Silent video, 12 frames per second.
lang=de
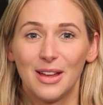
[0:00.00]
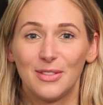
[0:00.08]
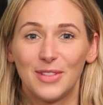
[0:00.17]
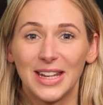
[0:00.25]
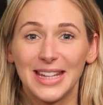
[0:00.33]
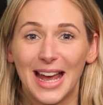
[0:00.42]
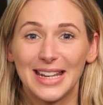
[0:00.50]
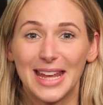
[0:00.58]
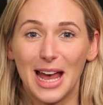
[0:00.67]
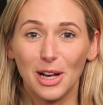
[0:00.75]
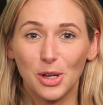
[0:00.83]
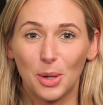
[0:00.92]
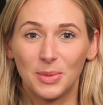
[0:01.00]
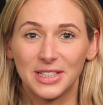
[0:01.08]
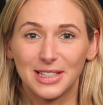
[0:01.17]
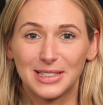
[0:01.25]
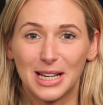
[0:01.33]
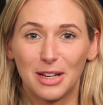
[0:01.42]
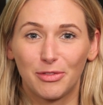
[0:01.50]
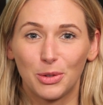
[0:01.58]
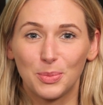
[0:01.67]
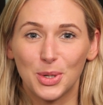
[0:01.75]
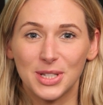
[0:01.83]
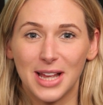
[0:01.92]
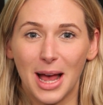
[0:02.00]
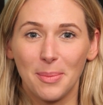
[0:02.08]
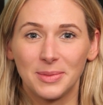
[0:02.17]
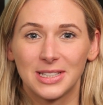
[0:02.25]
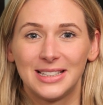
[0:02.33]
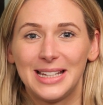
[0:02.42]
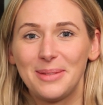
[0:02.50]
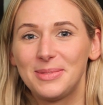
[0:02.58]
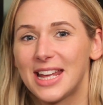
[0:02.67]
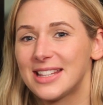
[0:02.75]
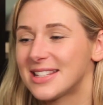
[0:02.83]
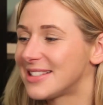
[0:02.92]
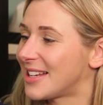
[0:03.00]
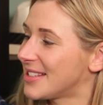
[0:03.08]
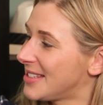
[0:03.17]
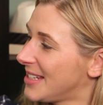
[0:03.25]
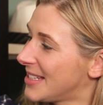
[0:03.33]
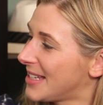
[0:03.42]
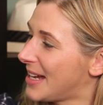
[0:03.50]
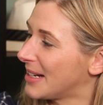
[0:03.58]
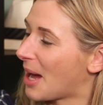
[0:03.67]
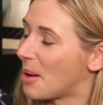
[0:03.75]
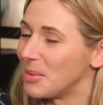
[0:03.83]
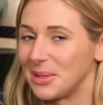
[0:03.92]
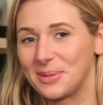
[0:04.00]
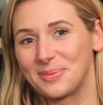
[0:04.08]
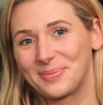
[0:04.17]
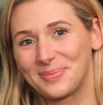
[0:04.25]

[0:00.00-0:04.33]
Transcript: Wenn ihr eine herkömmliche Telefonbuchse habt, nehmt jetzt das DSL-Kabel.